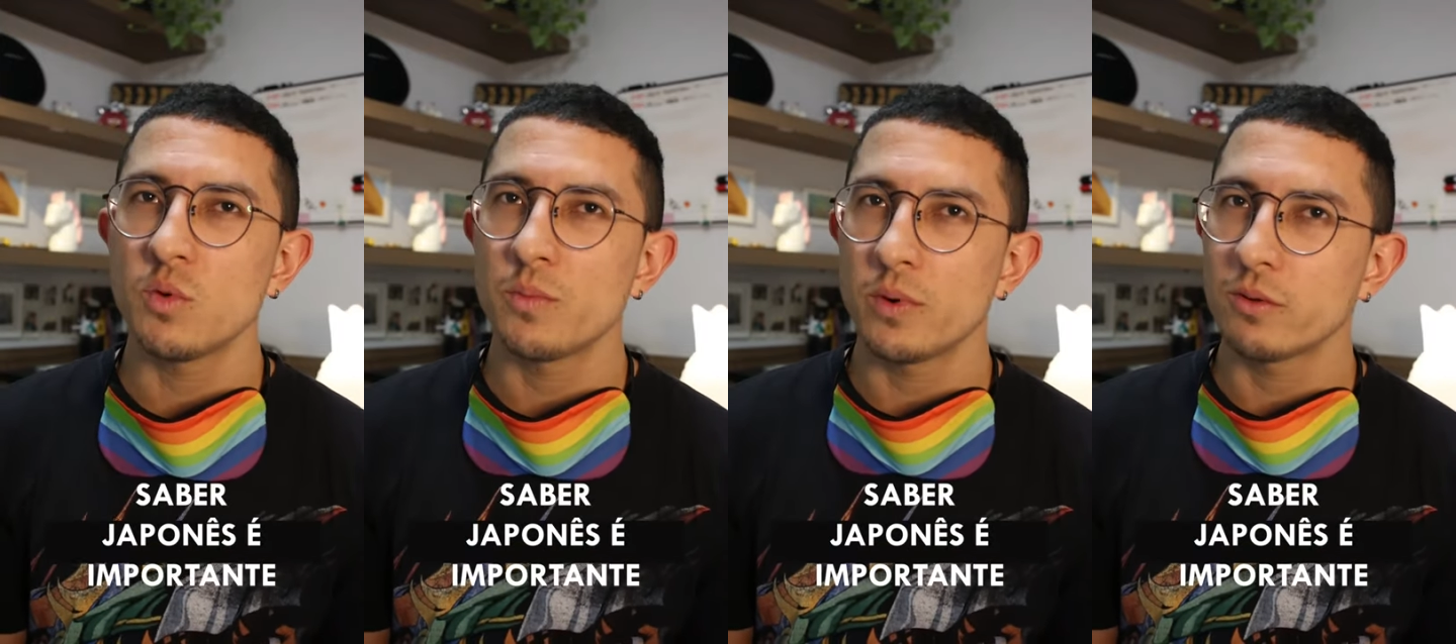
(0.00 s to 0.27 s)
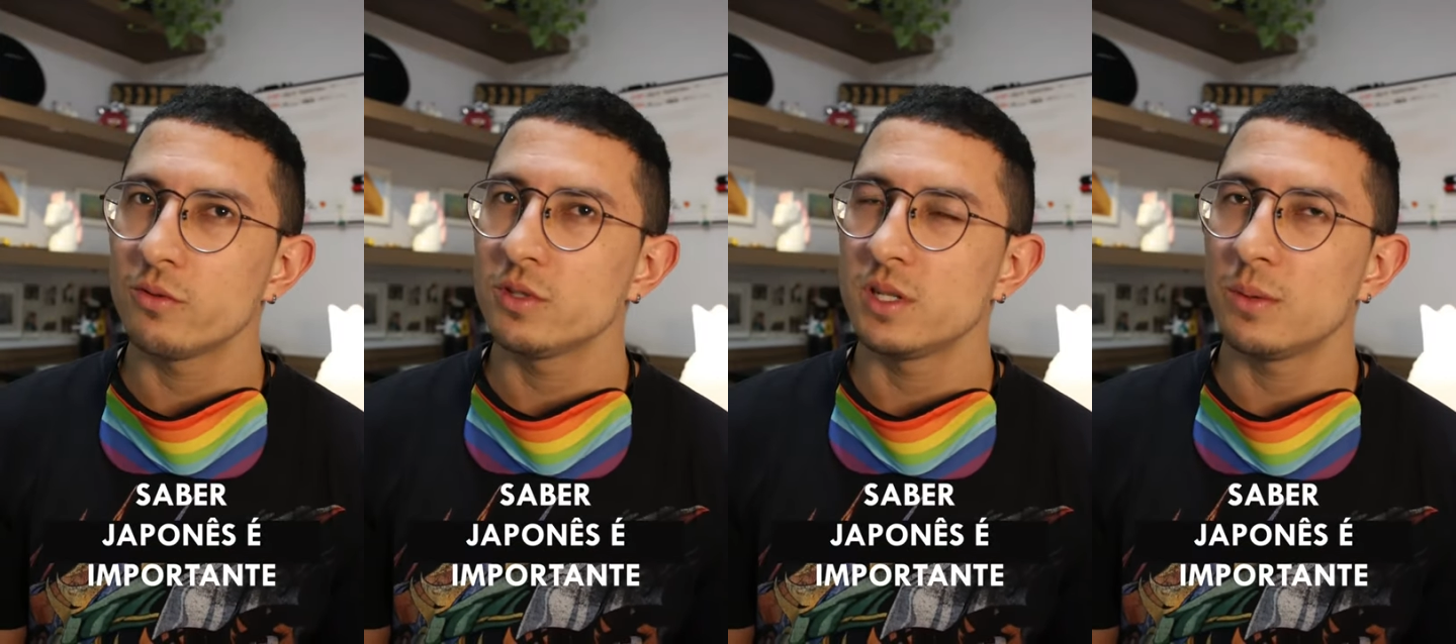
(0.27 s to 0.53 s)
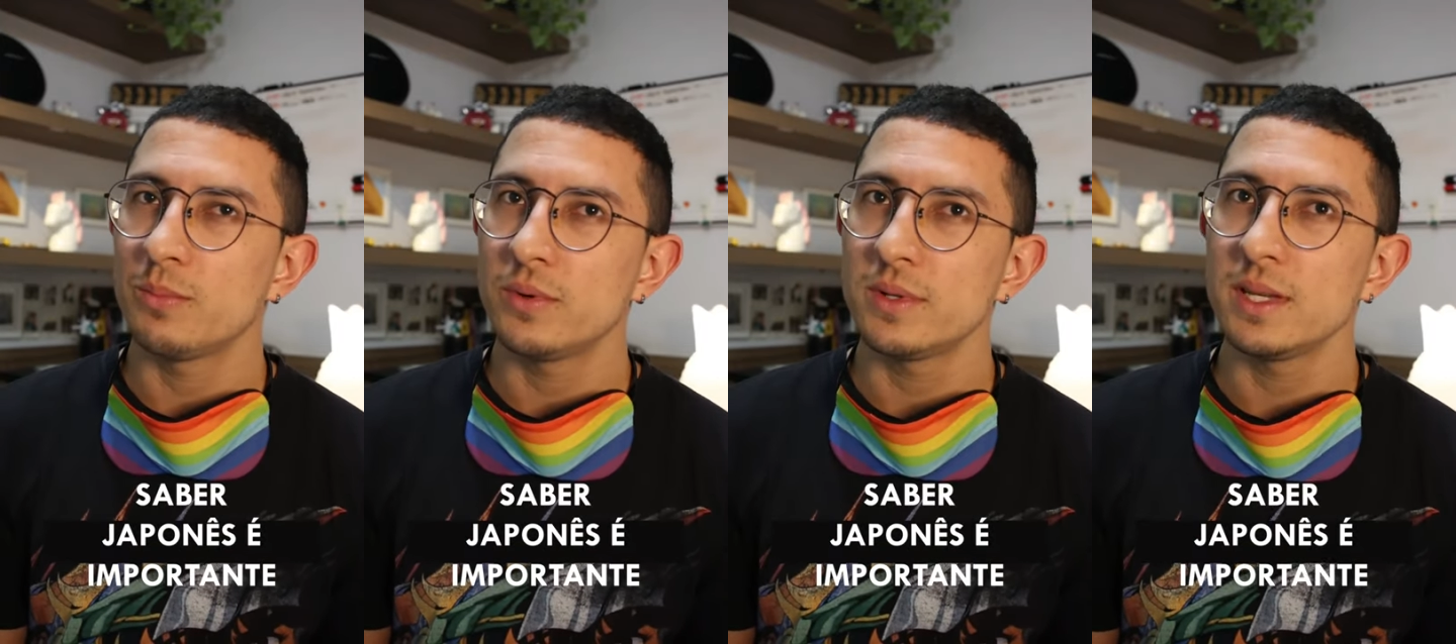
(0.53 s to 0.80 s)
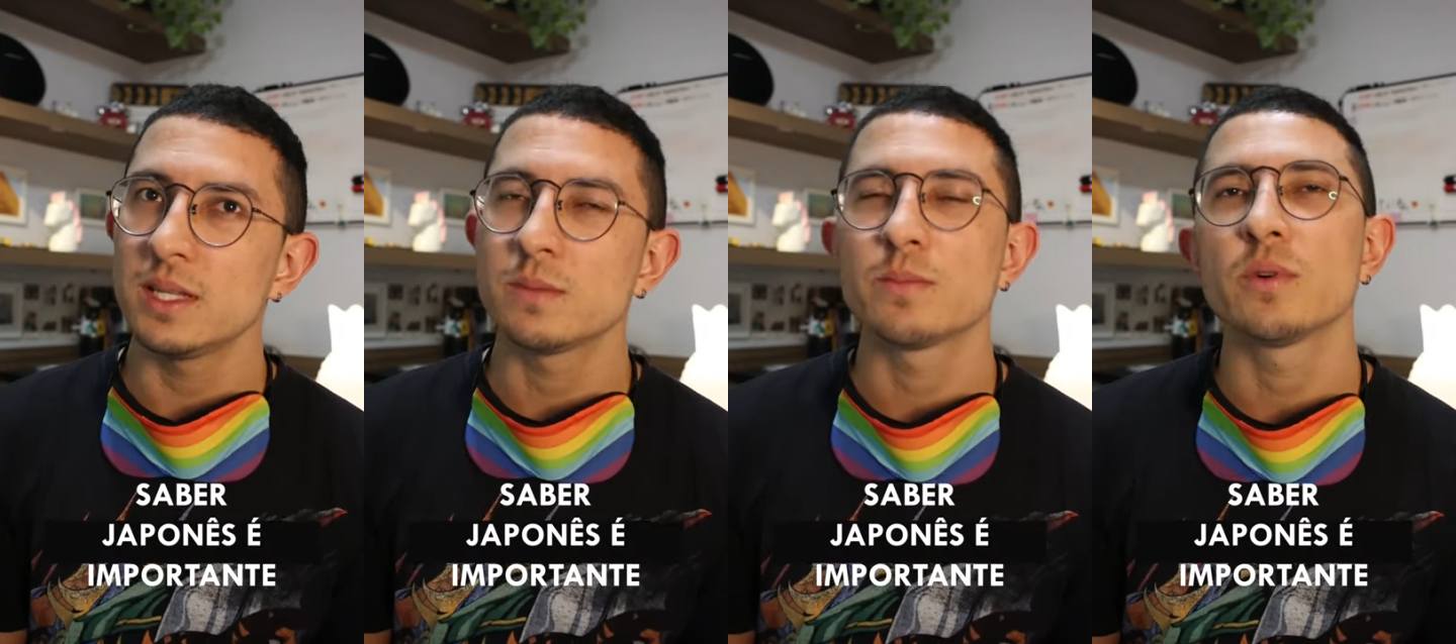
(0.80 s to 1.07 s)
um pouco de
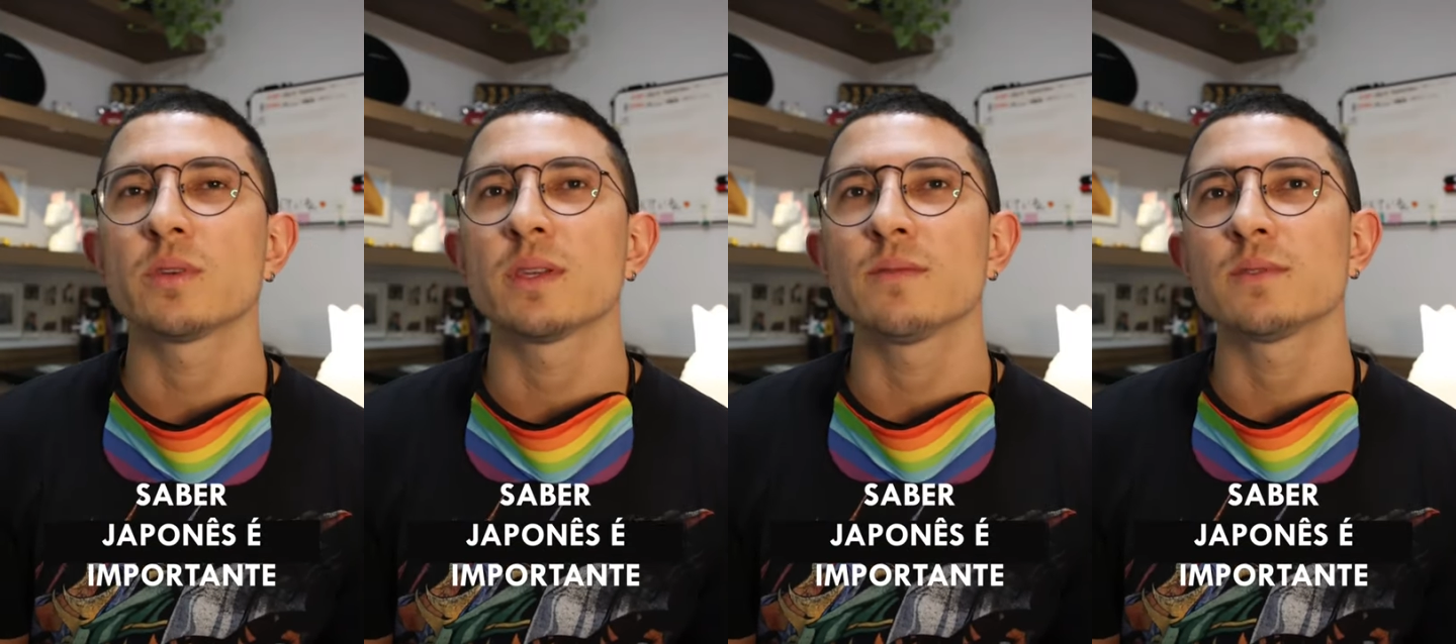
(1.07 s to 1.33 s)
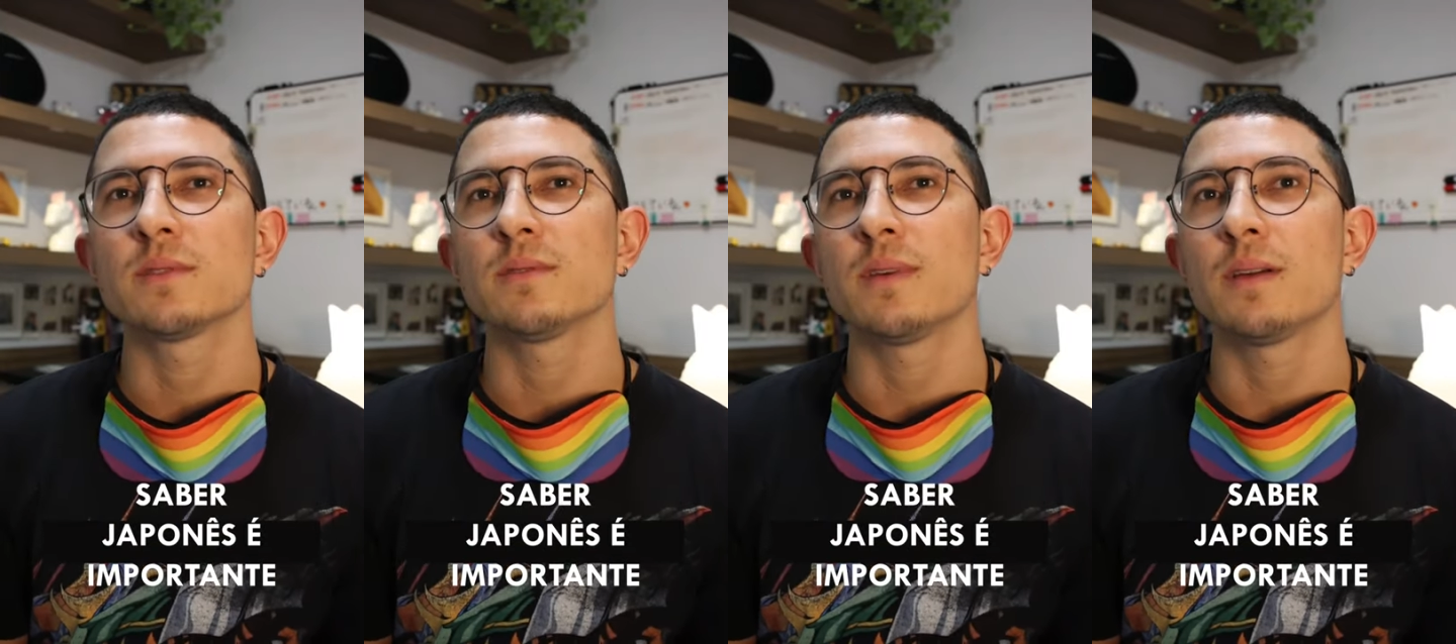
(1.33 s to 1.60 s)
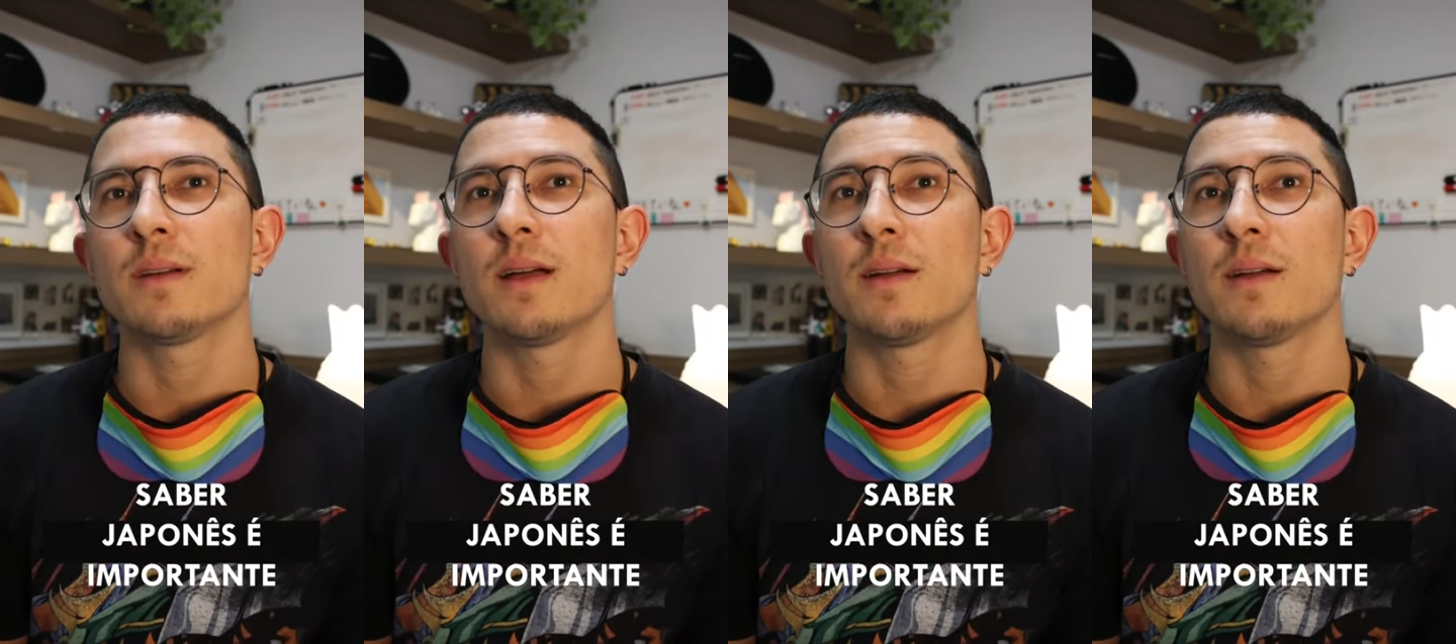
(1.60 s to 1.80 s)
japonês, porque você,